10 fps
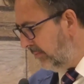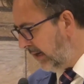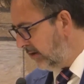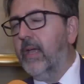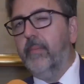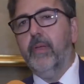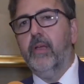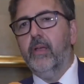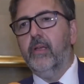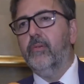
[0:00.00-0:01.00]

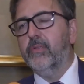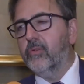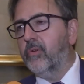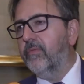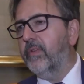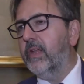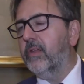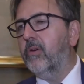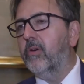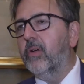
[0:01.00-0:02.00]
insieme in questo
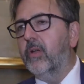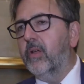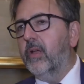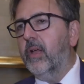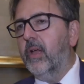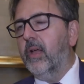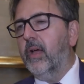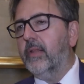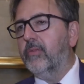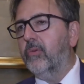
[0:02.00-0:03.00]
convegno eh,
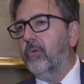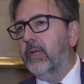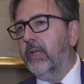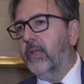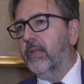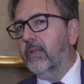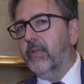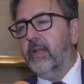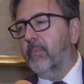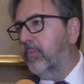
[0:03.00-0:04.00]
attori di,
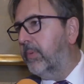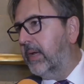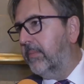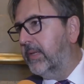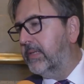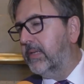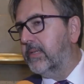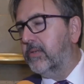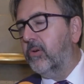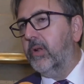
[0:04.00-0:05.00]
della pubblica
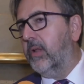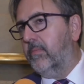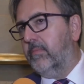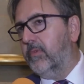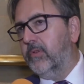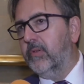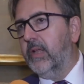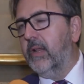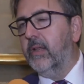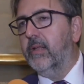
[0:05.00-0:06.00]
amministrazione,
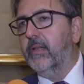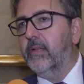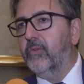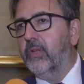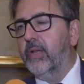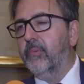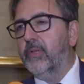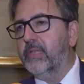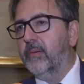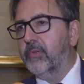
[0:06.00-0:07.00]
dal direttore della
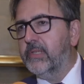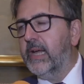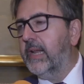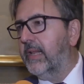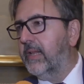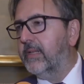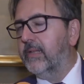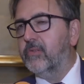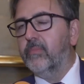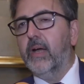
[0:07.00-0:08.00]
Polizia Postale ad altre
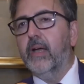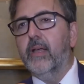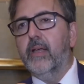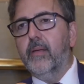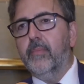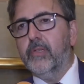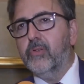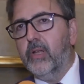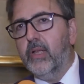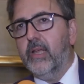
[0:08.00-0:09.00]
insomma, persone